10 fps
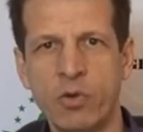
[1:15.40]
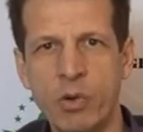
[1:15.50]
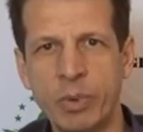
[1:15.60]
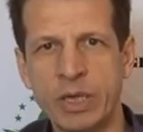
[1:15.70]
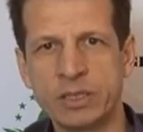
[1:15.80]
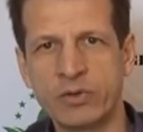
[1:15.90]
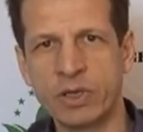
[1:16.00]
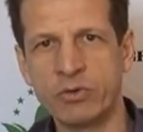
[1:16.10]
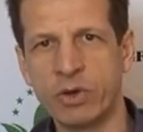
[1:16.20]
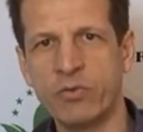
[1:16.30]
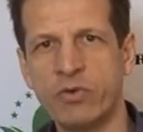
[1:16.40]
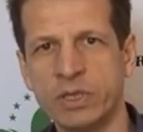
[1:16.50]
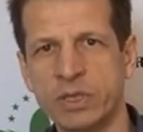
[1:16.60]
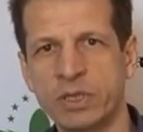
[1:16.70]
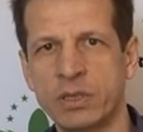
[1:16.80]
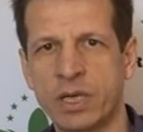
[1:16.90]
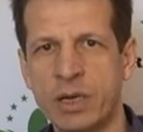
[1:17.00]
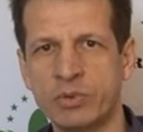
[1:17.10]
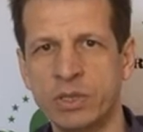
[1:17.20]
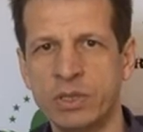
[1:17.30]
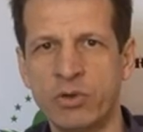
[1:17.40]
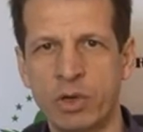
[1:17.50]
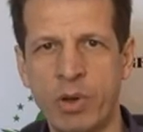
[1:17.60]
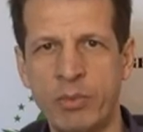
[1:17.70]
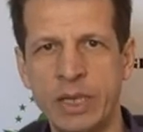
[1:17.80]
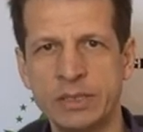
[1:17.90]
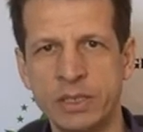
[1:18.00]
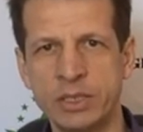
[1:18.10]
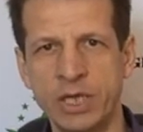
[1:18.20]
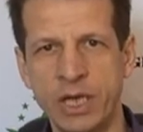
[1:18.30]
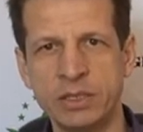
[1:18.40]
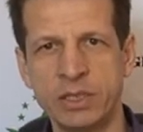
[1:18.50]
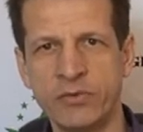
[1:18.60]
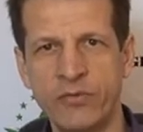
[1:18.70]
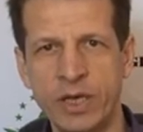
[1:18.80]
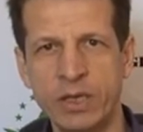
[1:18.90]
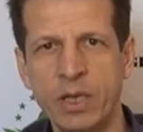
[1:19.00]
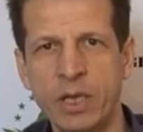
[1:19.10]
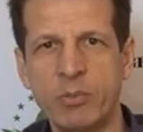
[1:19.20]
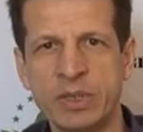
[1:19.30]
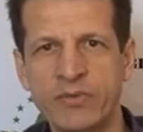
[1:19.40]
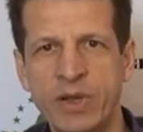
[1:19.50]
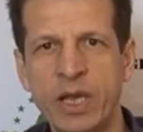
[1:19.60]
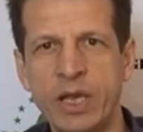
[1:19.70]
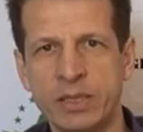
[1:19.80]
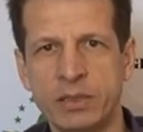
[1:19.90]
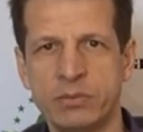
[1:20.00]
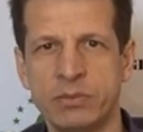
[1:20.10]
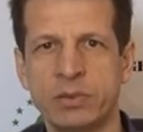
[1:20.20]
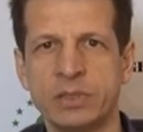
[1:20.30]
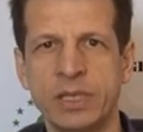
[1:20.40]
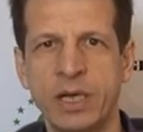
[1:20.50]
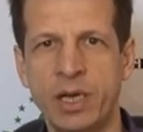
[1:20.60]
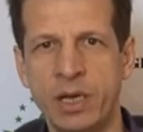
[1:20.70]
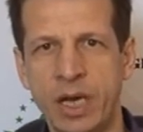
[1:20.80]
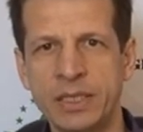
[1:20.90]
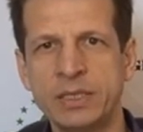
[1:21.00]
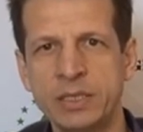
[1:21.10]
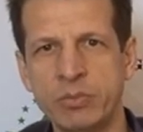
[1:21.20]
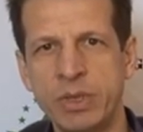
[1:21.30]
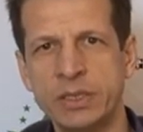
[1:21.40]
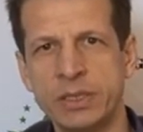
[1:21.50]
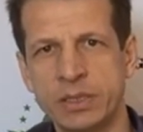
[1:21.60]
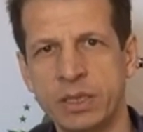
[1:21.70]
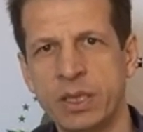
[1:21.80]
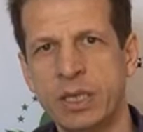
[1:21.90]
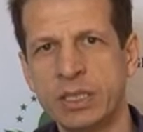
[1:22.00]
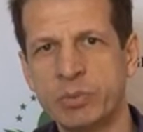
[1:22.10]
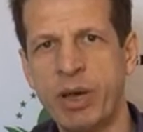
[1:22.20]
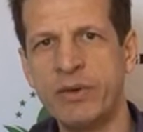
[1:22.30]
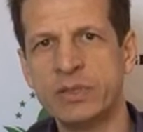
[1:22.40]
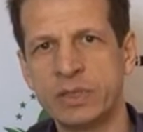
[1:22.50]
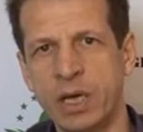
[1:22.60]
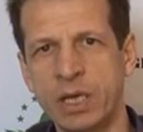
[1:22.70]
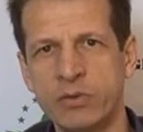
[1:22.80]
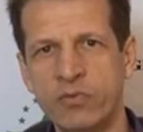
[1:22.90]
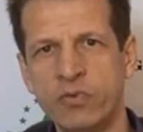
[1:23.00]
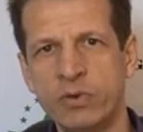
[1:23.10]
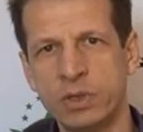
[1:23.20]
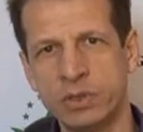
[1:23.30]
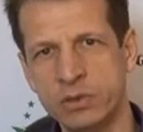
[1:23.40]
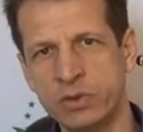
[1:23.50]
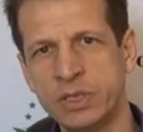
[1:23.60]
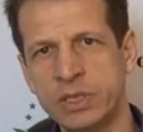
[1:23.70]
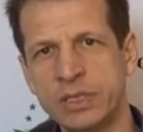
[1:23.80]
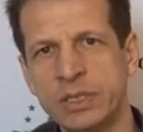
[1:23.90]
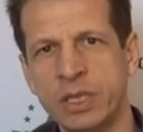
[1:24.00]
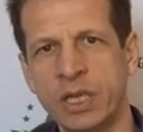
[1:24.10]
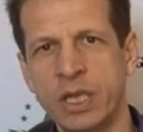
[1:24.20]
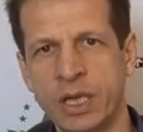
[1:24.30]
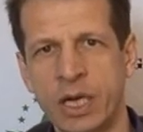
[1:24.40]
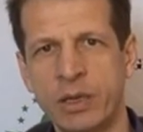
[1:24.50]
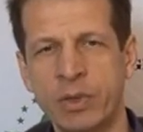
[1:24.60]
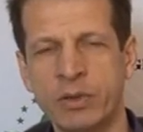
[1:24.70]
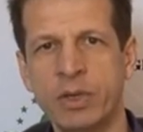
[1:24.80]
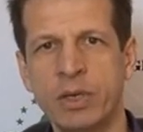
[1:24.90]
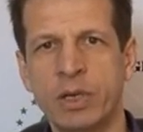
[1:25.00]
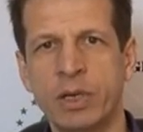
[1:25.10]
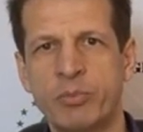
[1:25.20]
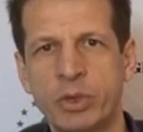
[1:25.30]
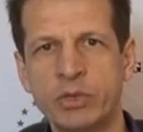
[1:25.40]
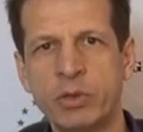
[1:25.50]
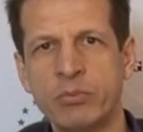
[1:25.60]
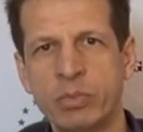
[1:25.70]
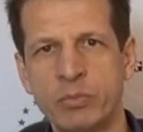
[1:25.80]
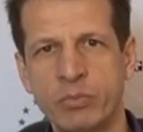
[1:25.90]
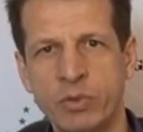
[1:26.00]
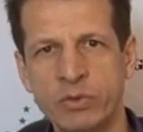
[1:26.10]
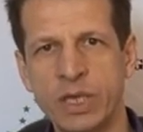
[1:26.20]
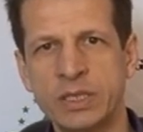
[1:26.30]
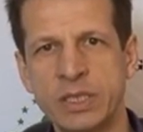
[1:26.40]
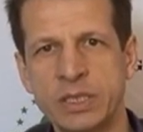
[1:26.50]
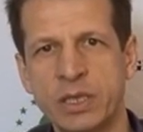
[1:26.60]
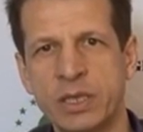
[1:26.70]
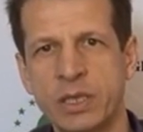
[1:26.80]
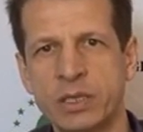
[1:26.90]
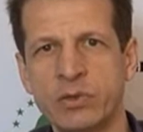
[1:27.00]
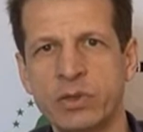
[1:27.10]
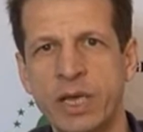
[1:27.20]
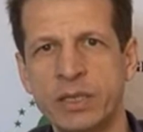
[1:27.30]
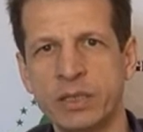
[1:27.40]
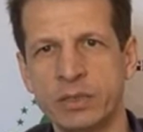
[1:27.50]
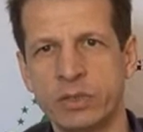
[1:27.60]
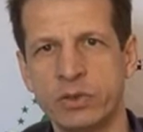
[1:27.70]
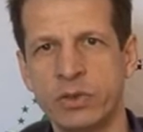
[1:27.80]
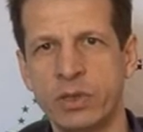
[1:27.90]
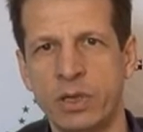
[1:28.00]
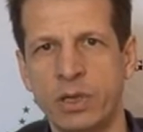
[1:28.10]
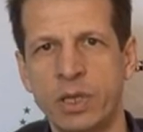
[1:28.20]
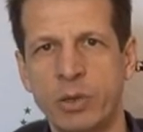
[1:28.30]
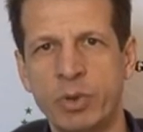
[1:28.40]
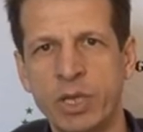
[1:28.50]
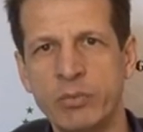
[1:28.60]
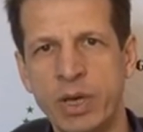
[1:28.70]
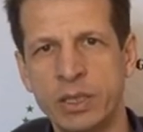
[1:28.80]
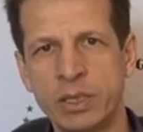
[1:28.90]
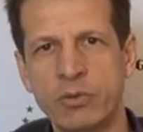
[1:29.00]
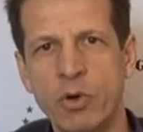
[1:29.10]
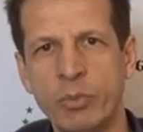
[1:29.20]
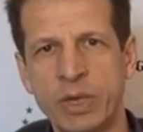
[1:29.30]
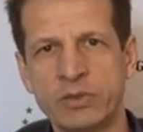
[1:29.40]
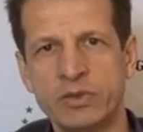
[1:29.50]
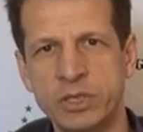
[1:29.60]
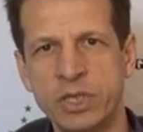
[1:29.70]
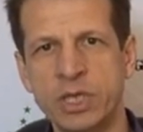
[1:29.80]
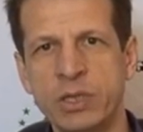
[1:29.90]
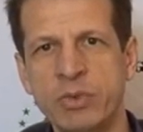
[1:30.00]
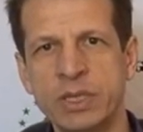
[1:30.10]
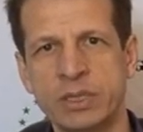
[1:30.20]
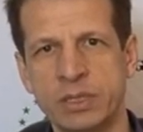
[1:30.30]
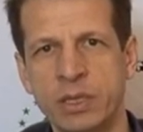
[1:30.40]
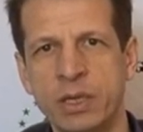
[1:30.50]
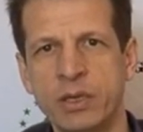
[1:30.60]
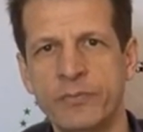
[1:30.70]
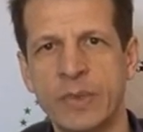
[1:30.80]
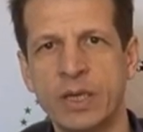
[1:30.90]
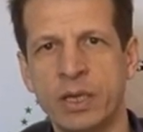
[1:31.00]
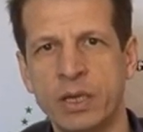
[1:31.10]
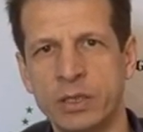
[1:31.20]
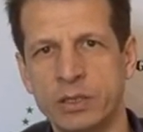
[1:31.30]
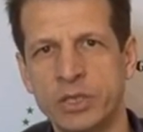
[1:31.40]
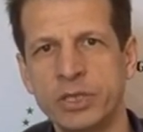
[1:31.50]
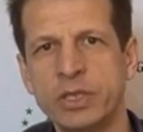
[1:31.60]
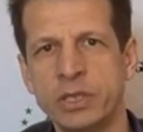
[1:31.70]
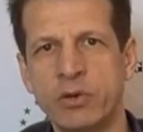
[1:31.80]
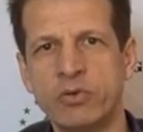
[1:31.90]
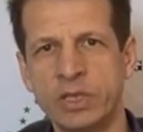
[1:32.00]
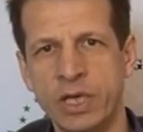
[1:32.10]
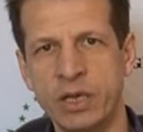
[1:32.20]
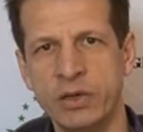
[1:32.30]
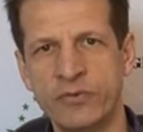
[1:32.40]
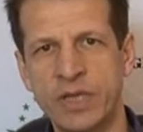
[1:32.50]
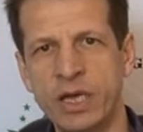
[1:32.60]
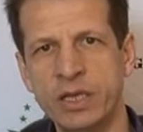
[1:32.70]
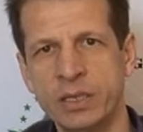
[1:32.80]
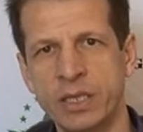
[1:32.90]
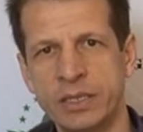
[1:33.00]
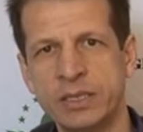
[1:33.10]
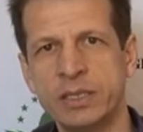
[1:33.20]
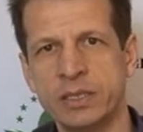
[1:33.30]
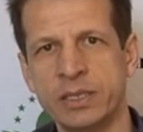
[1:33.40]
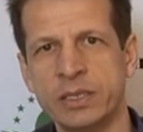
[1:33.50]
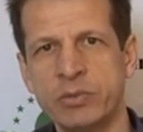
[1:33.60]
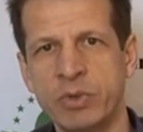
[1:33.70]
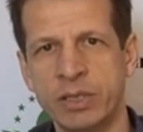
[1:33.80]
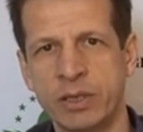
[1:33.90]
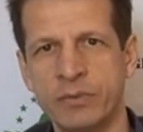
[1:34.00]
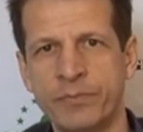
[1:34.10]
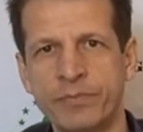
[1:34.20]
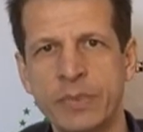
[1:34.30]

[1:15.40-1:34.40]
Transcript: Комплекс, в который входит капсулы 0 Норма масс и чай Тинфей позволяет за один месяц избавиться от 2 до 10 килограммов. Причем у нас есть такие результаты, что принимая этот комплекс в течение месяца э, женщины худели в талии на 10 сантиметров.